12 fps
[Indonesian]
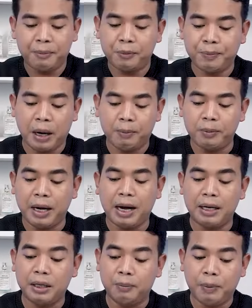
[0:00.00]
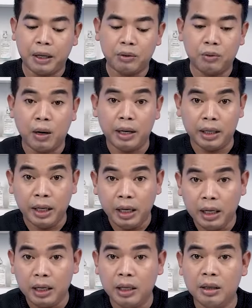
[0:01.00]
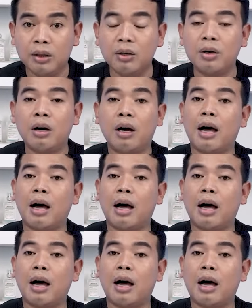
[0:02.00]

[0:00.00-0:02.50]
parfum-parfum yang ada depan gua ini, ini tuh